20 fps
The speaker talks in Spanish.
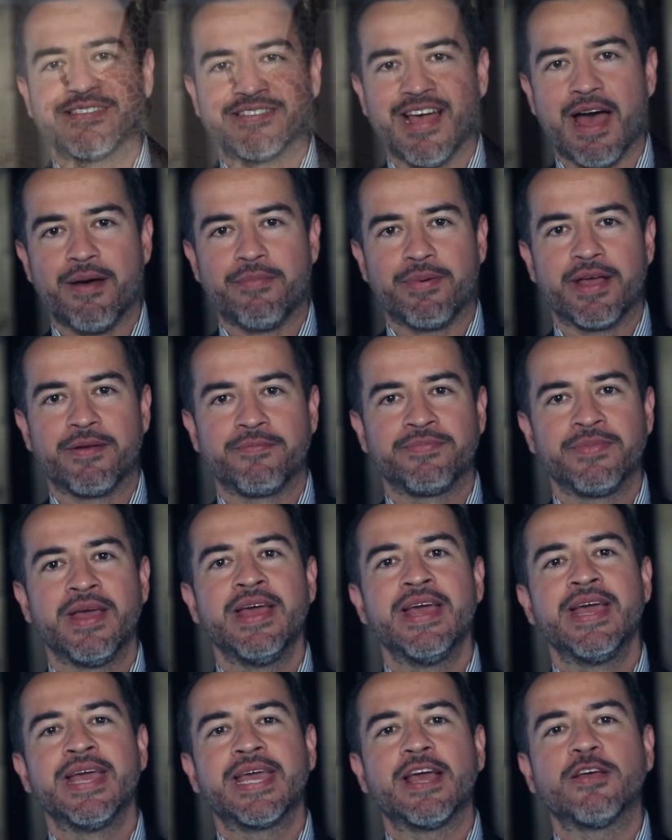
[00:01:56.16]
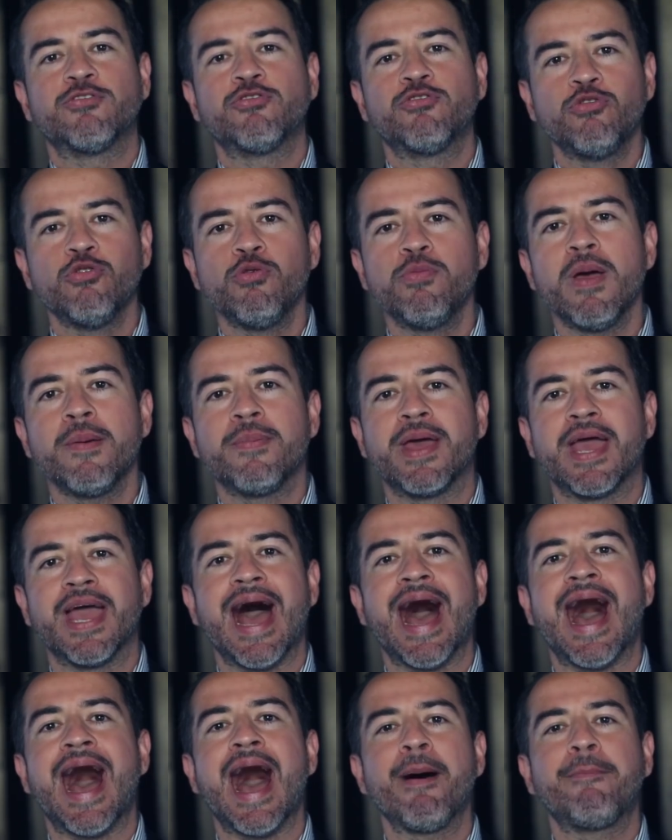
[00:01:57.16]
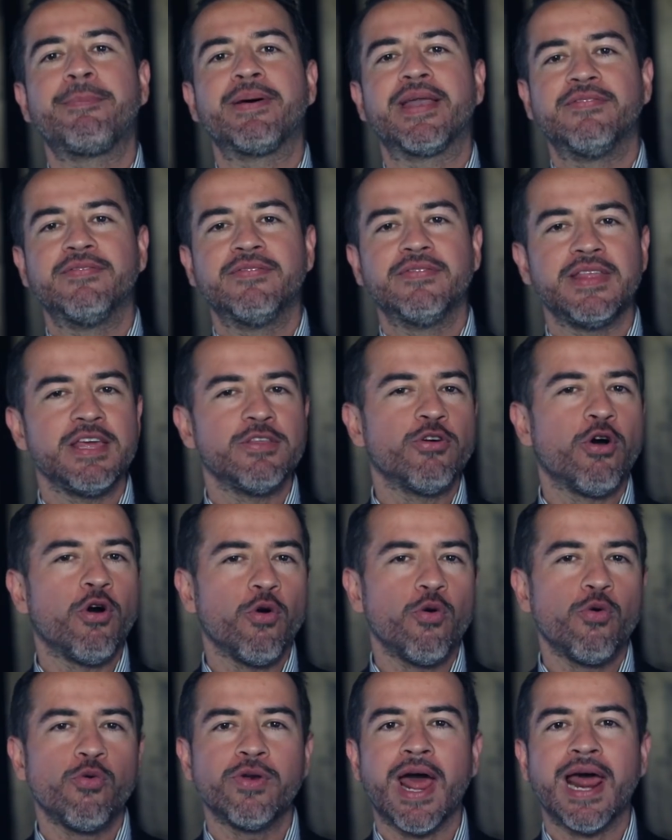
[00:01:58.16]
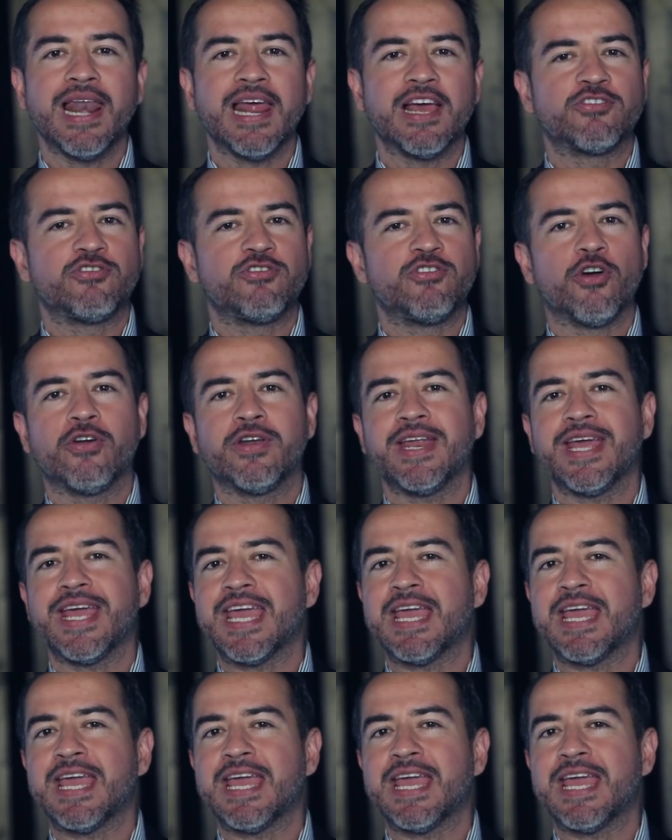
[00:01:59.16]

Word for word: sabe su bebé ha aprendido una lección